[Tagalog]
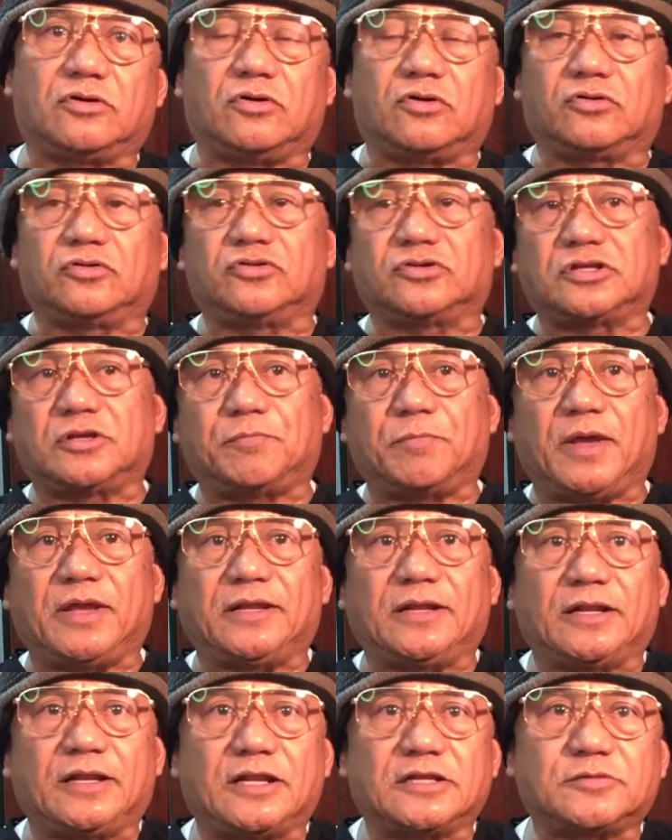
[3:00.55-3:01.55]
or Desipay
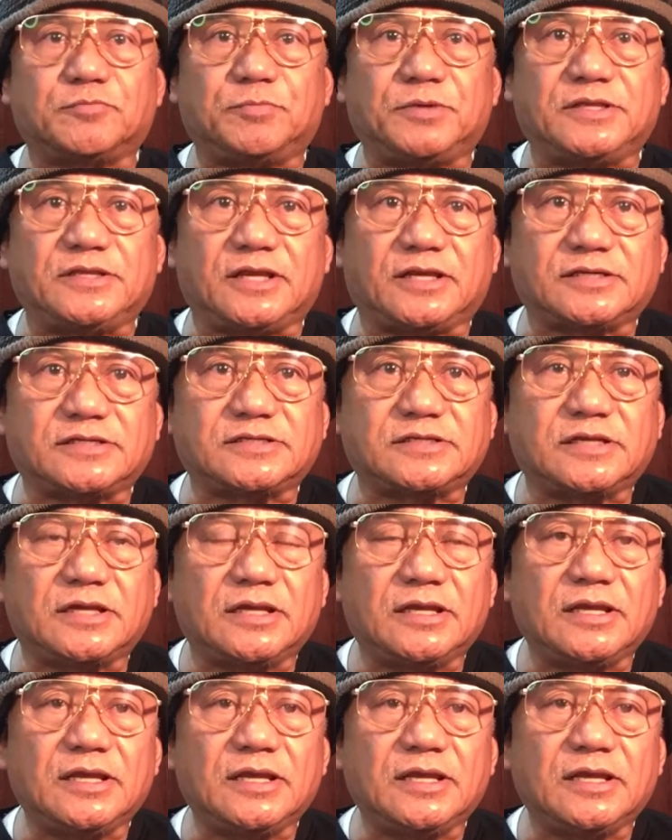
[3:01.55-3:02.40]
ng Las Piñas,